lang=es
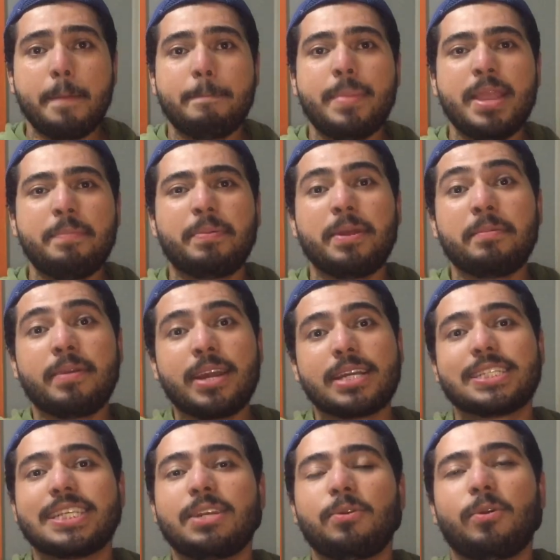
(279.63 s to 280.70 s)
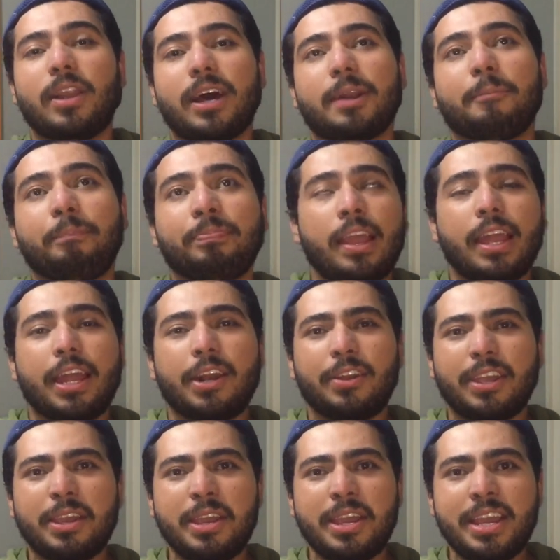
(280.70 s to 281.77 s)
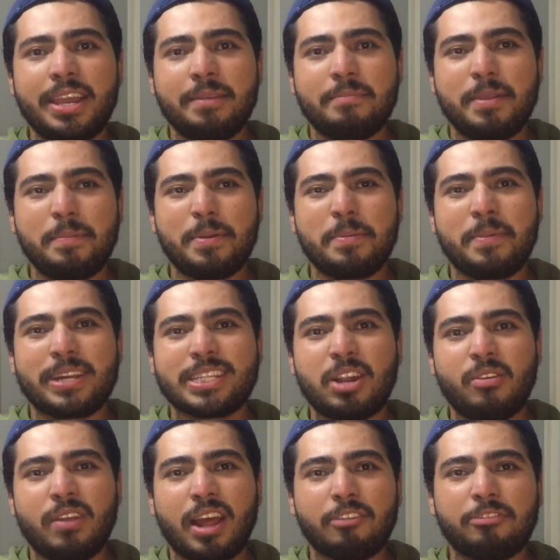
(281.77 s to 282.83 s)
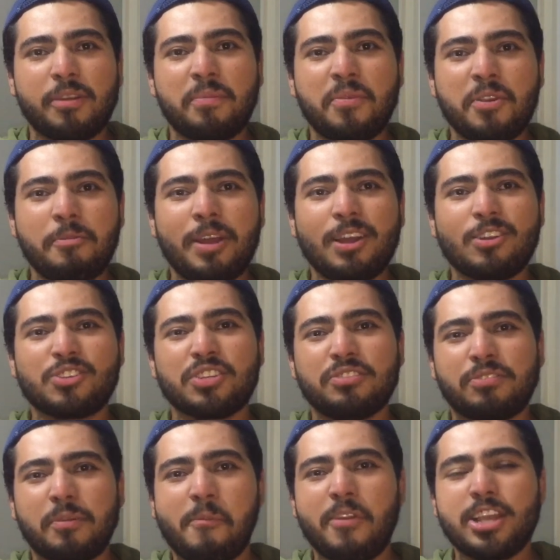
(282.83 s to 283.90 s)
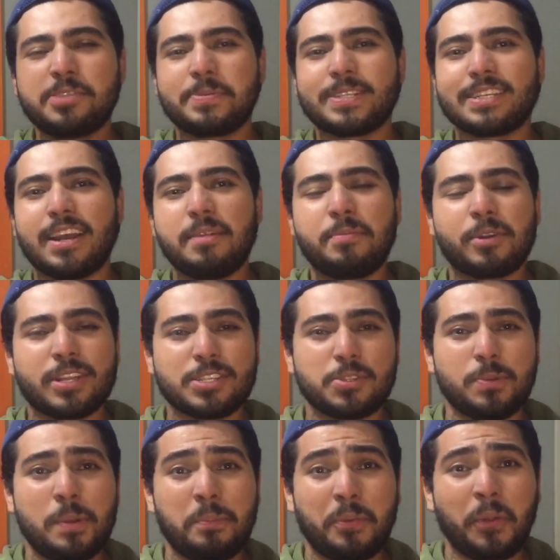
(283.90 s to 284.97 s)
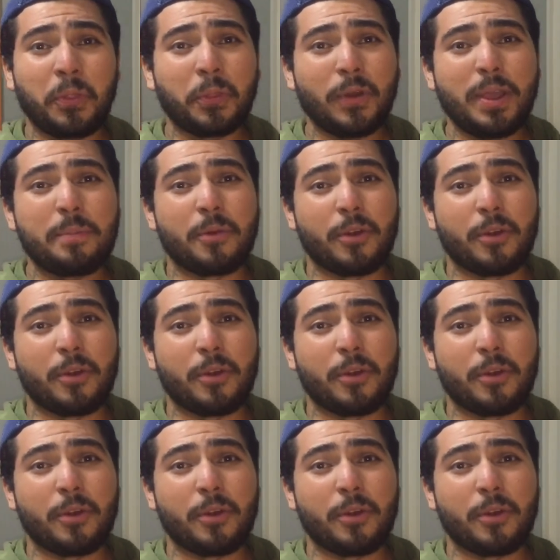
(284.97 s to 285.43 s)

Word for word: Mi primer celular. Creo que mi primer celular fue muy valioso y fue muy especial porque estuve a punto de